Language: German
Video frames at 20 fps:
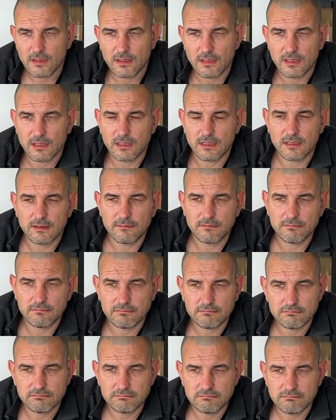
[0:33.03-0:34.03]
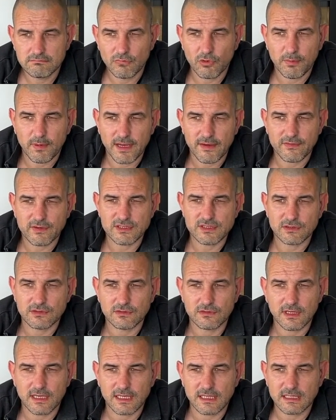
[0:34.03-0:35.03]
ähm, wobei
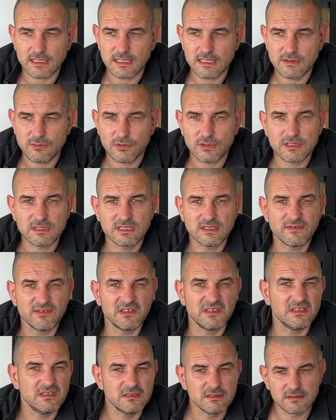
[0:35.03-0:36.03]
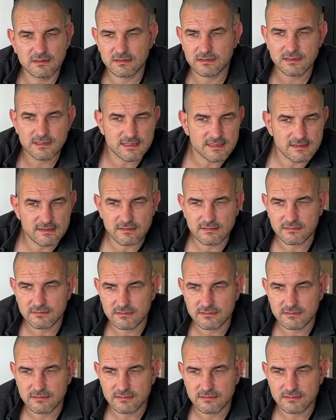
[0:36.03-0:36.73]
Versottung eigentlich nicht wirklich definiert ist.